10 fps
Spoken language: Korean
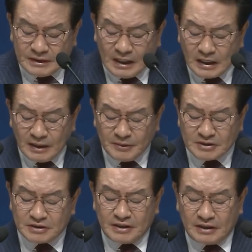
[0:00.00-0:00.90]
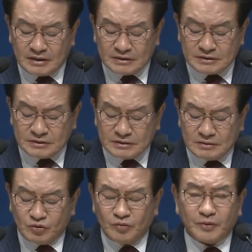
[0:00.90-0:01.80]
하나님의 스케일,
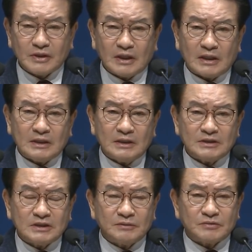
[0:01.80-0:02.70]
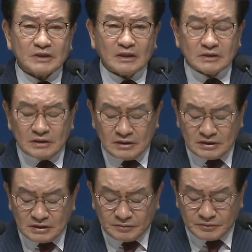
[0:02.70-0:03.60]
무엇보다 지금 작정
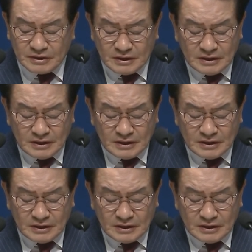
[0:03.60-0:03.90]
헌금